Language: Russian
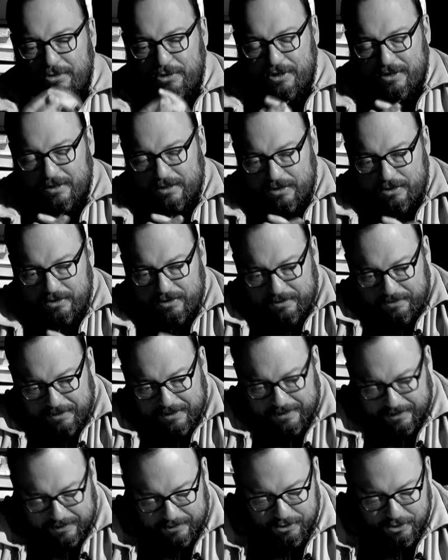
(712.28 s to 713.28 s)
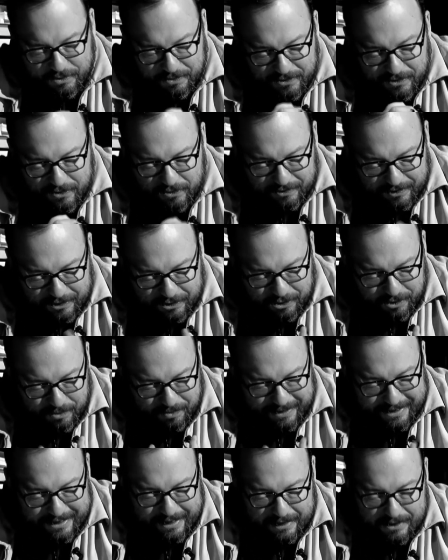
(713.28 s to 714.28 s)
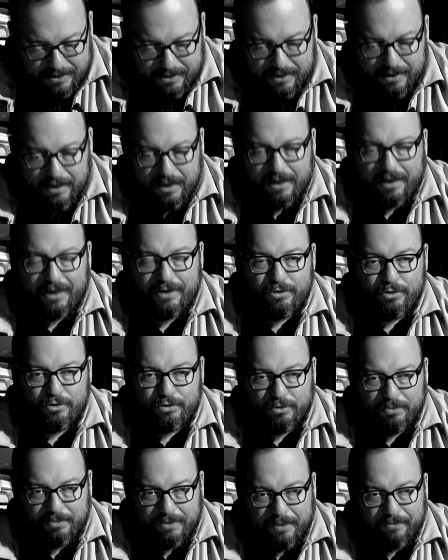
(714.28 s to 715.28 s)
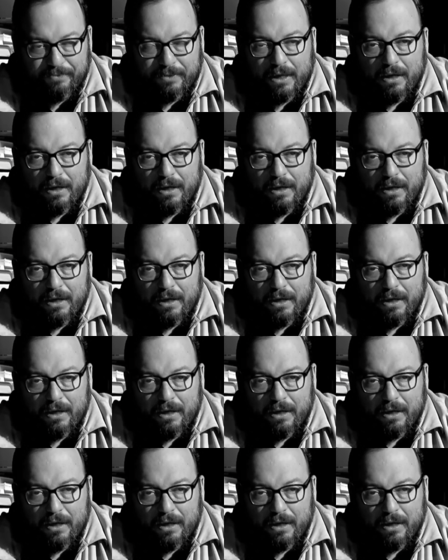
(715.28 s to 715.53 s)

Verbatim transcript: очень отношение к Дмитрию Анатольевичу Медведеву, должны это понять. И так. я хочу, чтобы